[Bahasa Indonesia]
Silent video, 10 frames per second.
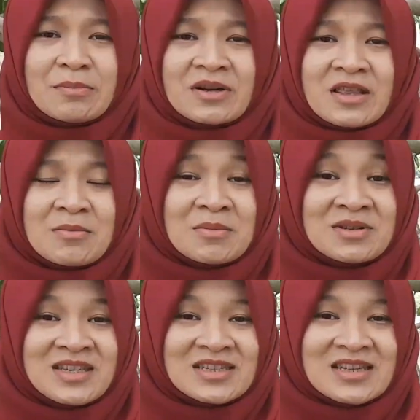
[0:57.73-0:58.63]
Yang pertama
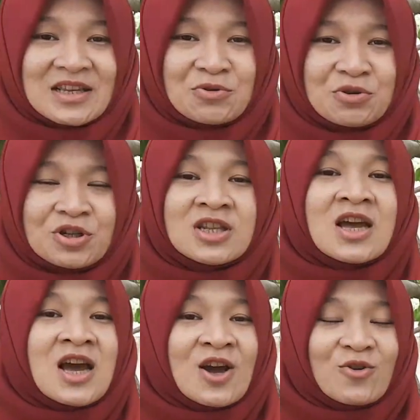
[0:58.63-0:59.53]
minyak zaitun,
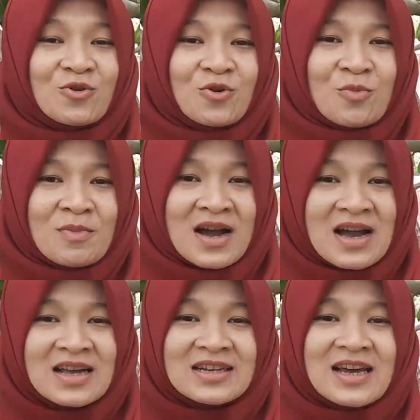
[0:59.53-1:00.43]

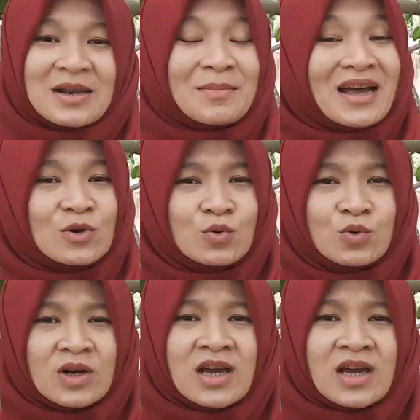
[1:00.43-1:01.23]
kurma, dan madu.